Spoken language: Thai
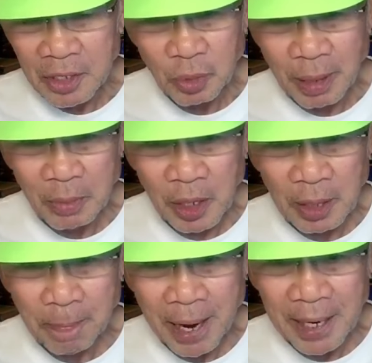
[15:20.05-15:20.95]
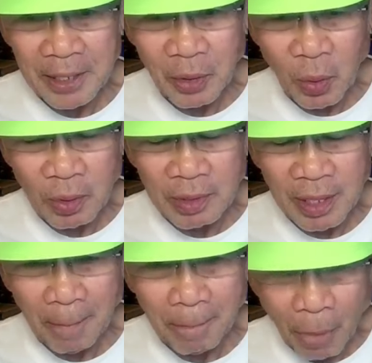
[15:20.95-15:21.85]
สุพรรณบุรีไปทุก
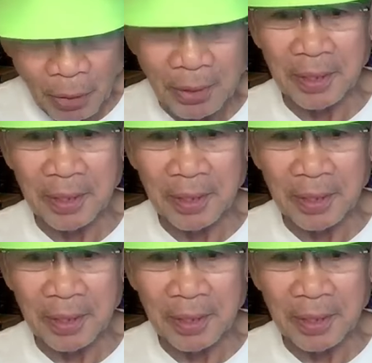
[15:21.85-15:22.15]
ตำบล